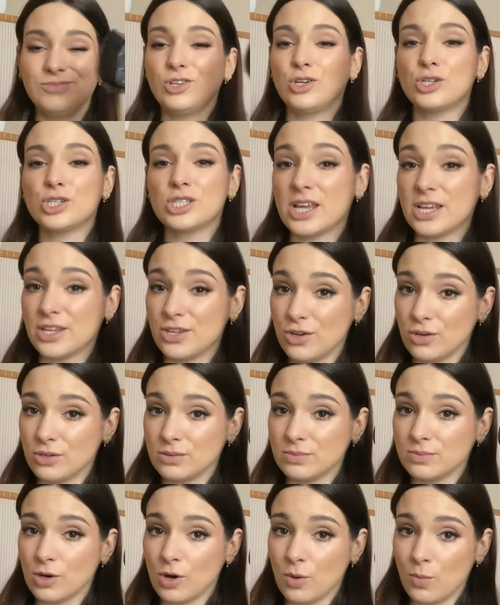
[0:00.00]
No sé
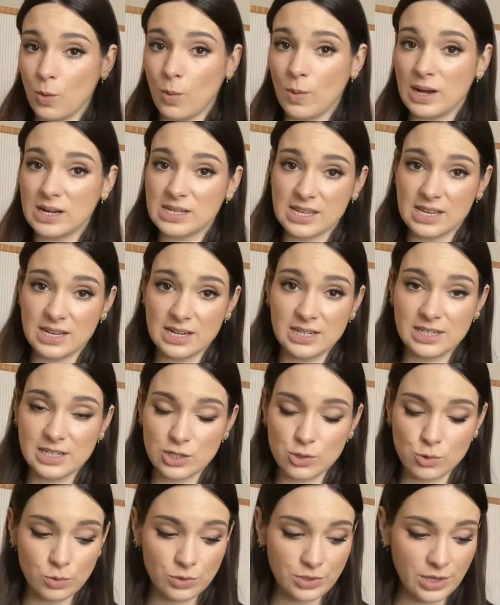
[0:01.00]
yo cómo va a ser el
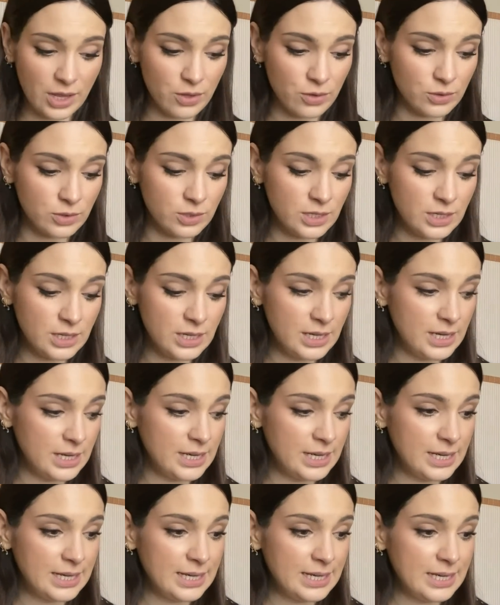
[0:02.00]
resultado,
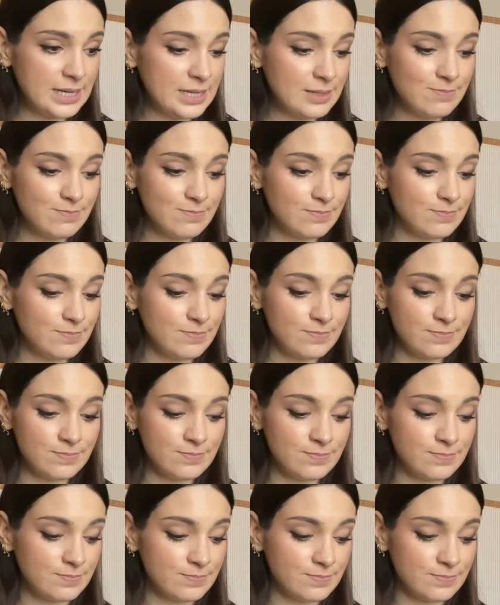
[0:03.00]

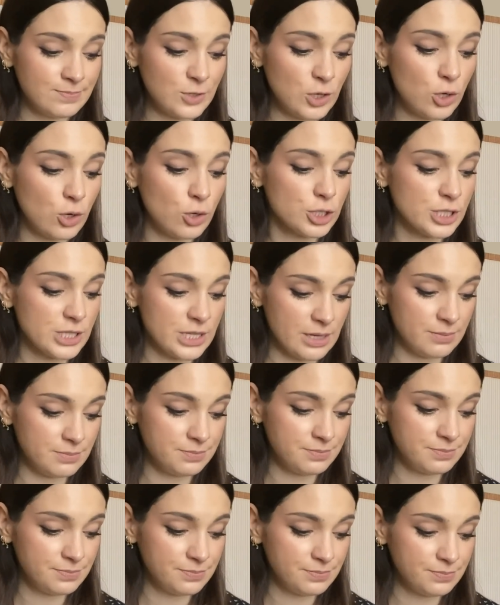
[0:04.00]
mm, no lo sé.
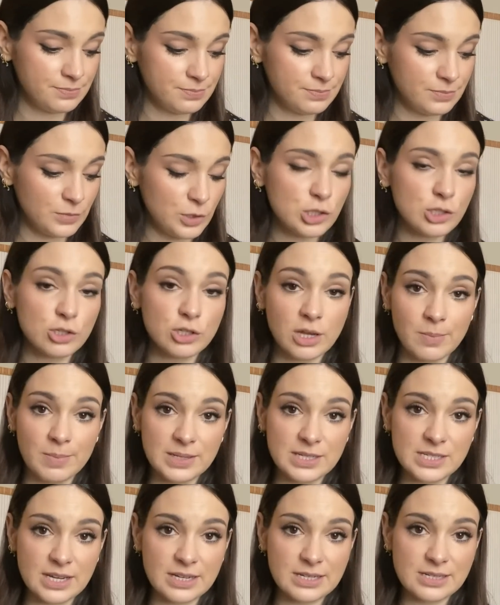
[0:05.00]
¿Vosotros qué
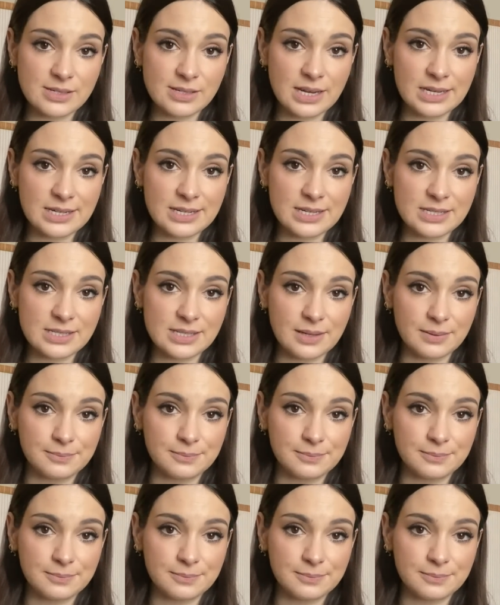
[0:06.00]
pensáis? Aquí está.